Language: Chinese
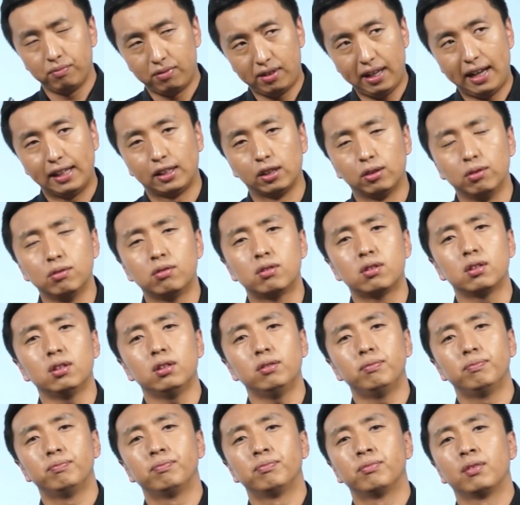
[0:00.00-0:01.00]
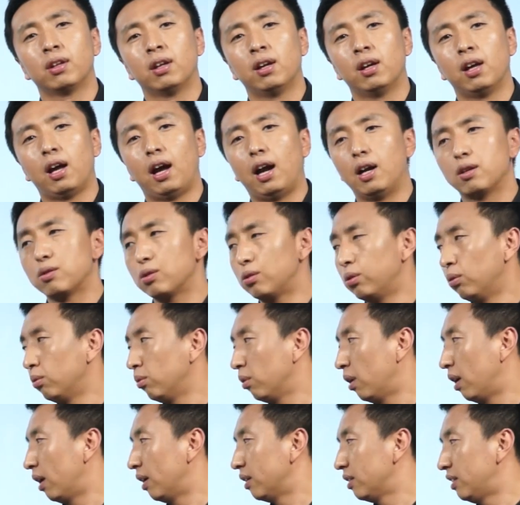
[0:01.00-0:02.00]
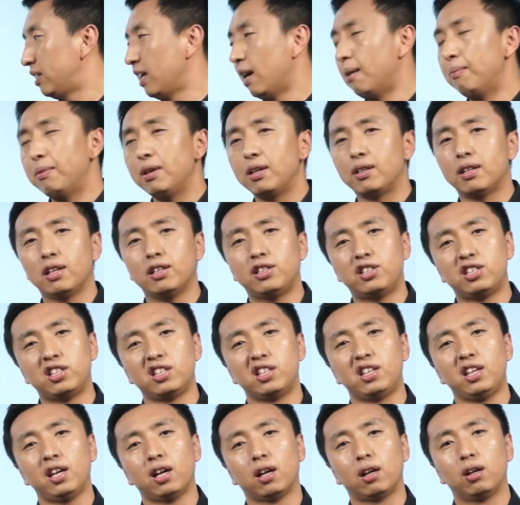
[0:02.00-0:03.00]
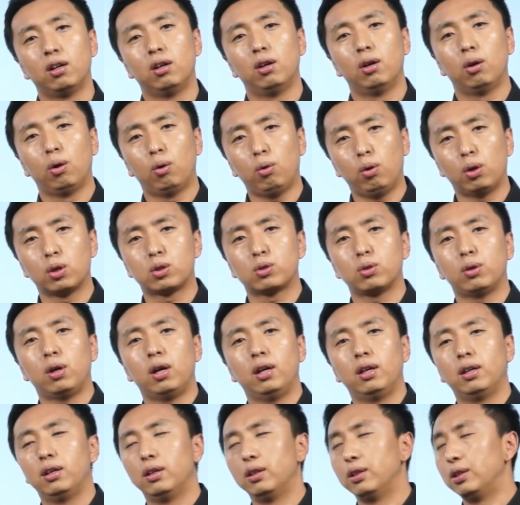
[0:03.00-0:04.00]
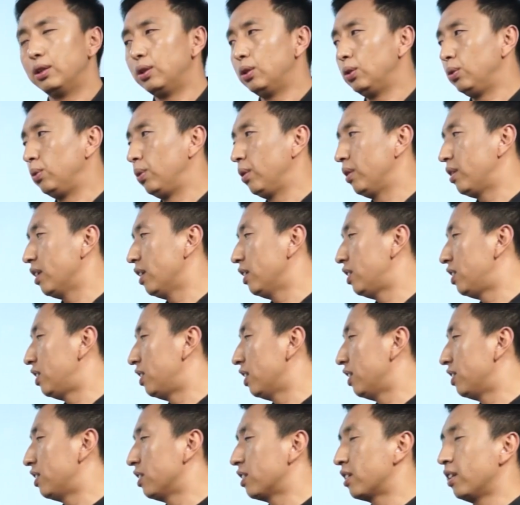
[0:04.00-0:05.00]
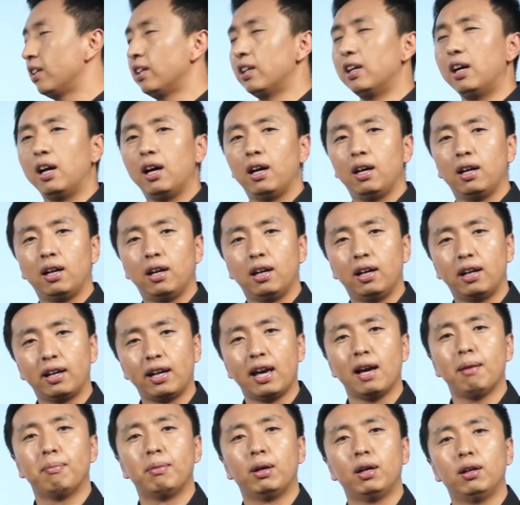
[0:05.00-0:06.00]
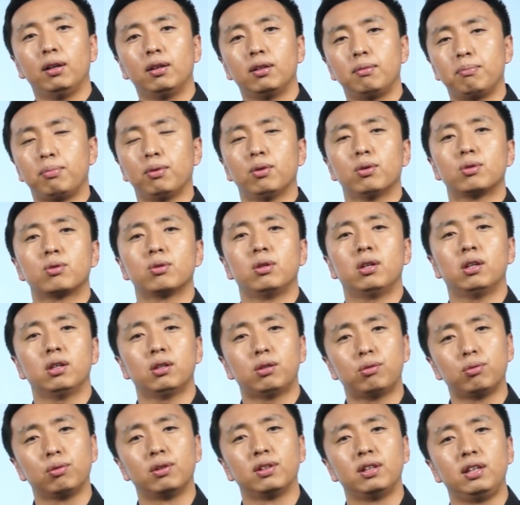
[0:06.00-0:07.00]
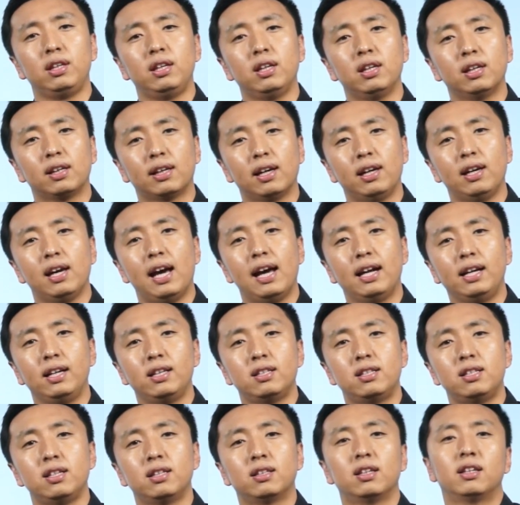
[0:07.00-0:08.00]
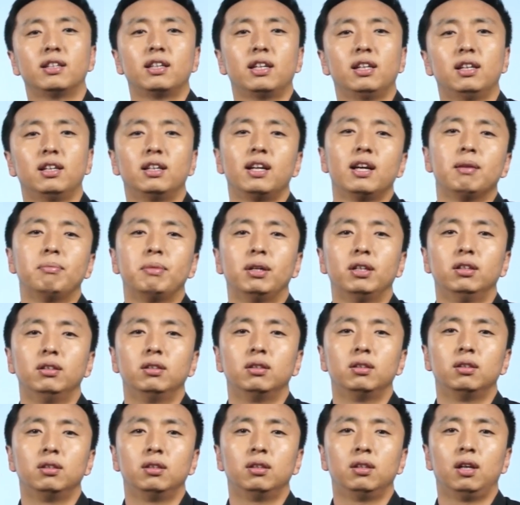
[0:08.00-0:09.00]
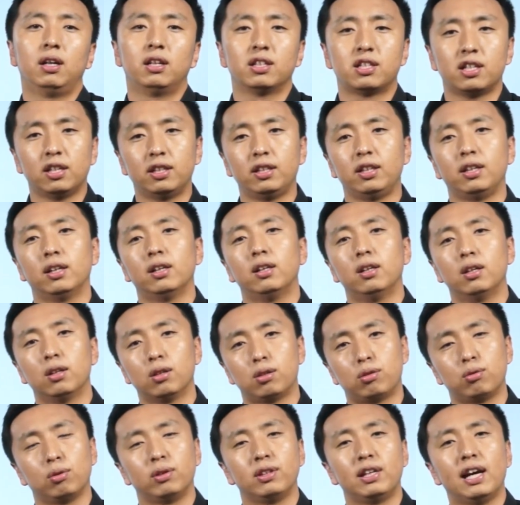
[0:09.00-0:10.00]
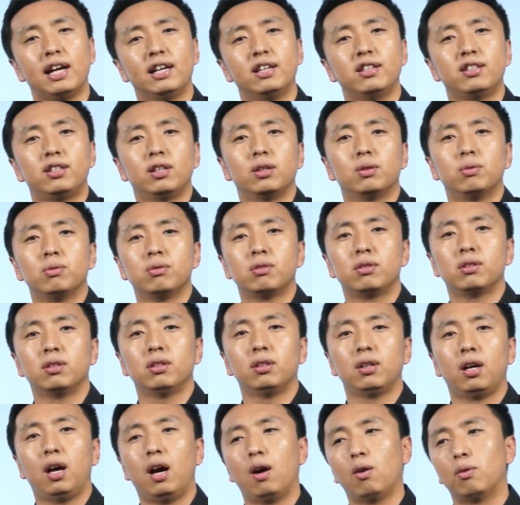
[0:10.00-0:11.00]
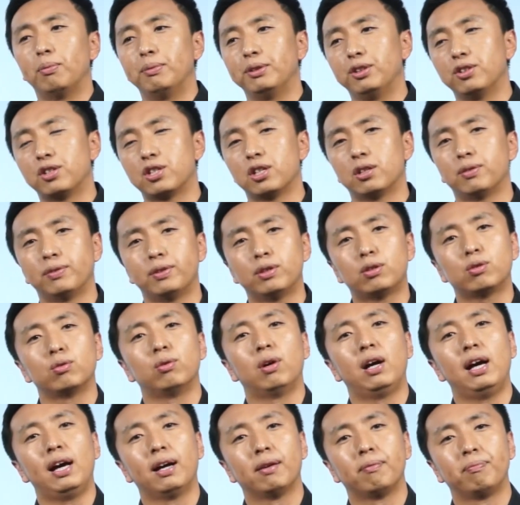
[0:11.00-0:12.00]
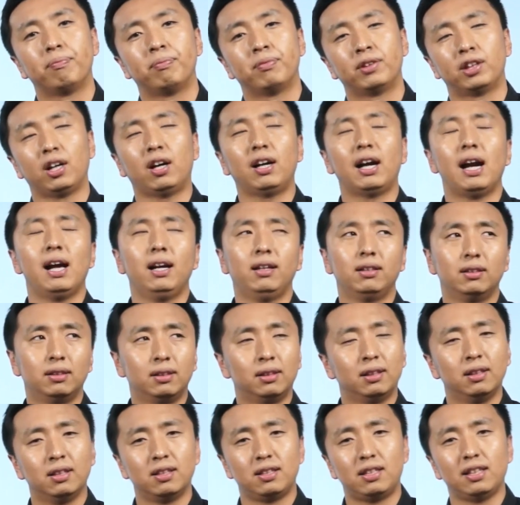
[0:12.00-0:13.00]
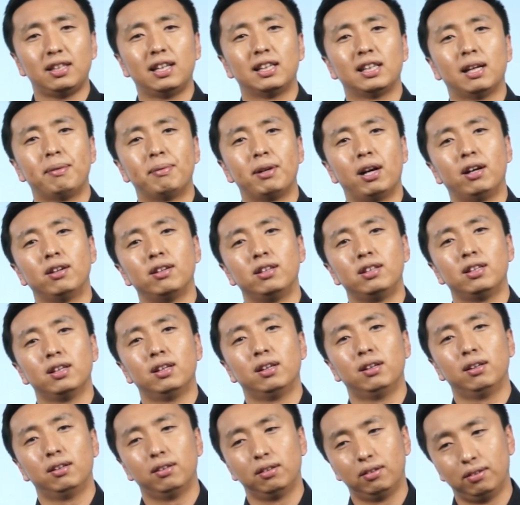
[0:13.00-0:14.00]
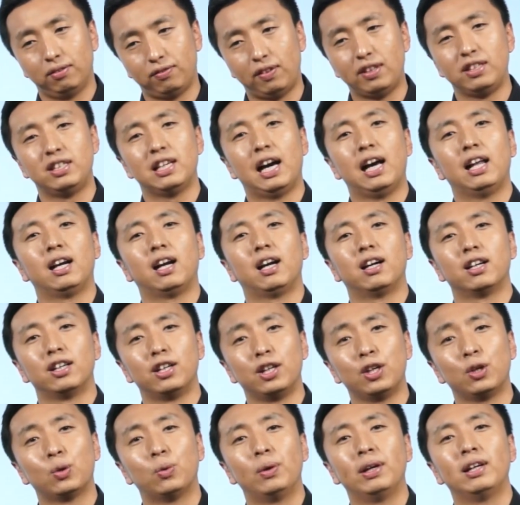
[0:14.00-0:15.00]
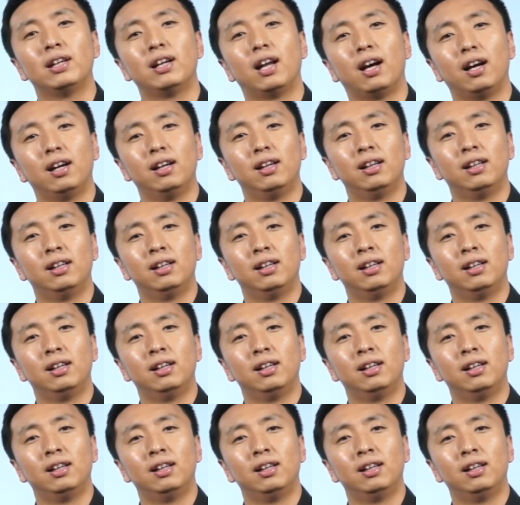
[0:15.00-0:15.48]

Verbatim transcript: 再投资，还是通过兼并一些企业，或者说与一些企业形成一个联盟？你比如说索尼跟爱立信当年的联盟啊，成立索尼爱立信公司啊，我们都称之为索爱。当然，现在他们两个已经分家了，离婚了